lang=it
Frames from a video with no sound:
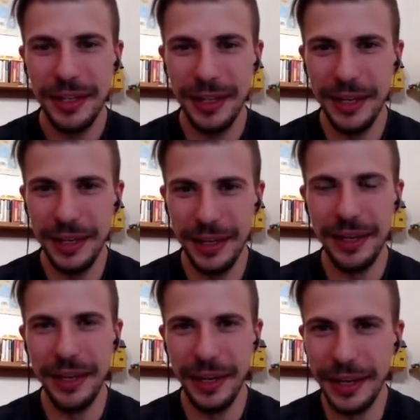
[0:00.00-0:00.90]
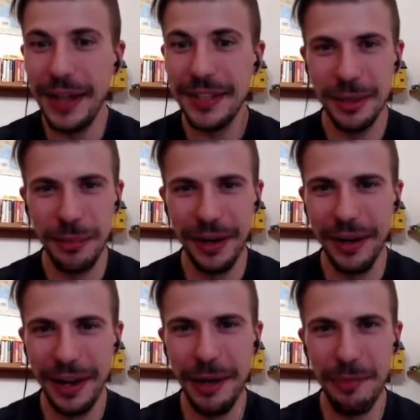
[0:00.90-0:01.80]
E grazie
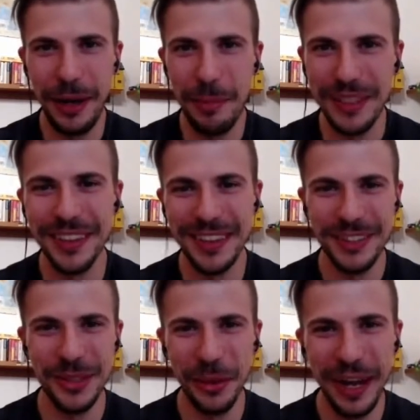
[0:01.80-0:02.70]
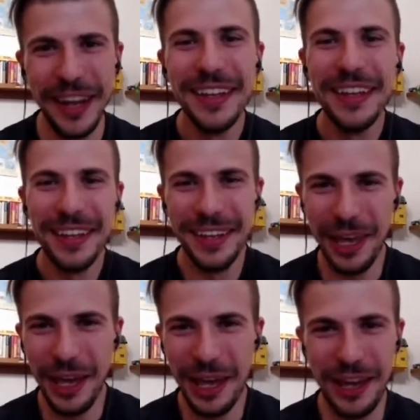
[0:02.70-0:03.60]
per, per la presentazione,
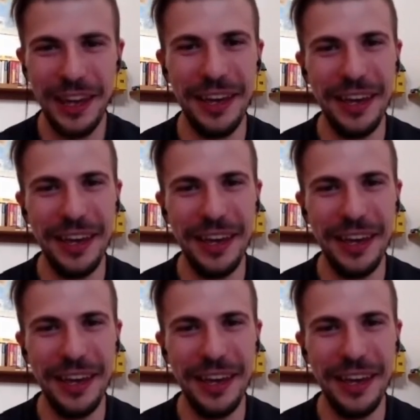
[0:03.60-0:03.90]
che